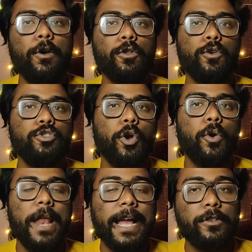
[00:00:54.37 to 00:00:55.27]
কি হতো
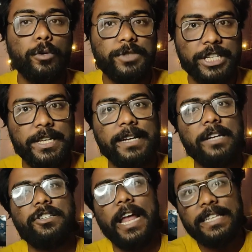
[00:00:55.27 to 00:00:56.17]
যখন একদম শেষে
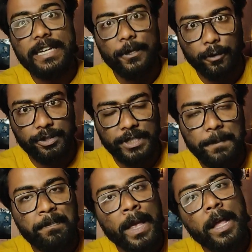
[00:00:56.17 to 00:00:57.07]
একটা ট্র্যাজেডি হচ্ছে
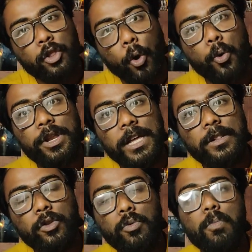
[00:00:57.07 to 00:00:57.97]
তখন
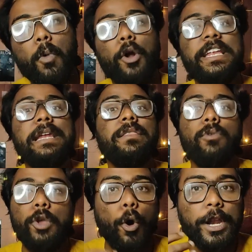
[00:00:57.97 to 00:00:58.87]
কিন্তু অডিয়েন্স
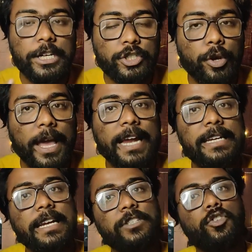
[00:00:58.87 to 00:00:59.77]
ওই হরেকৃষ্ণ
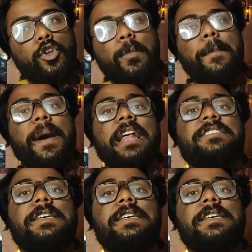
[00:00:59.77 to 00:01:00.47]
ক্যারেক্টারের জন্য বা পাড়ার